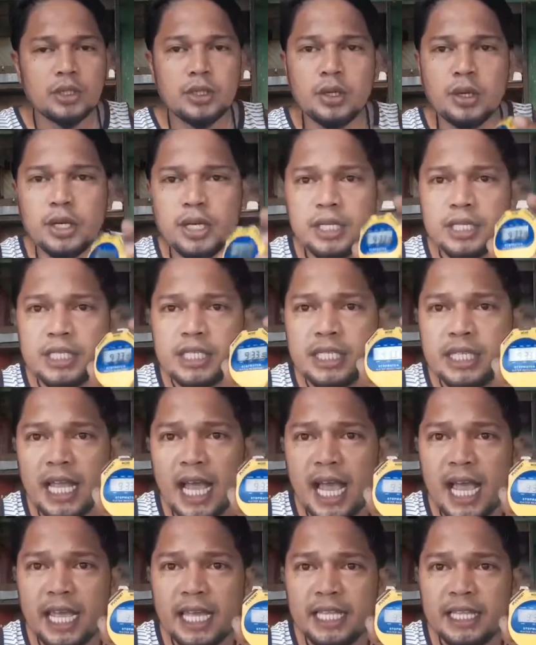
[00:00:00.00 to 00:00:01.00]
So it's
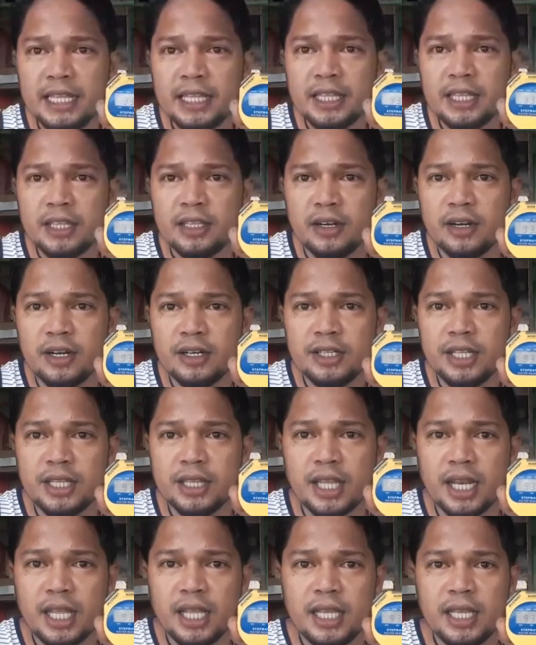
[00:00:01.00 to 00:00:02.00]

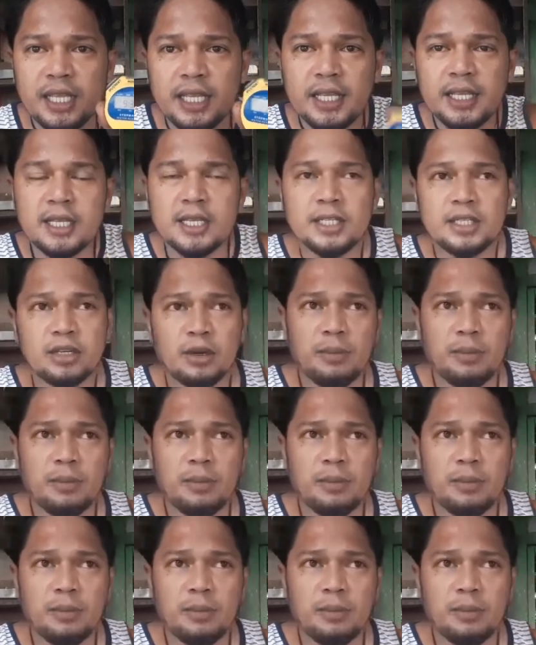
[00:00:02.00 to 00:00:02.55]
9.33.